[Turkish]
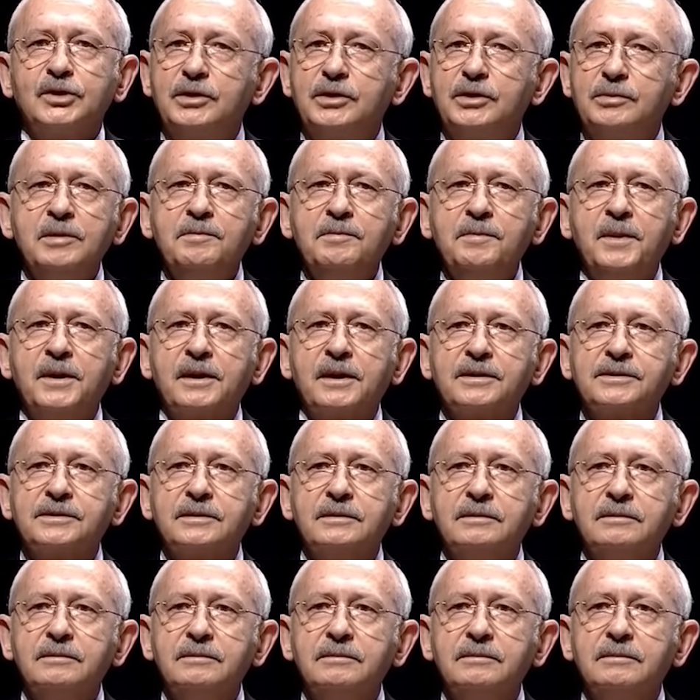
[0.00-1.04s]
Kimin
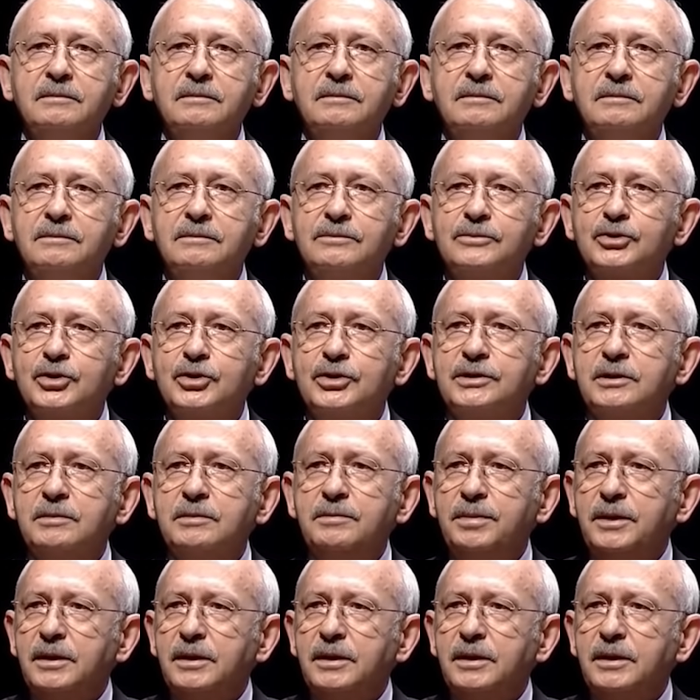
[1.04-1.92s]
parası? Sizin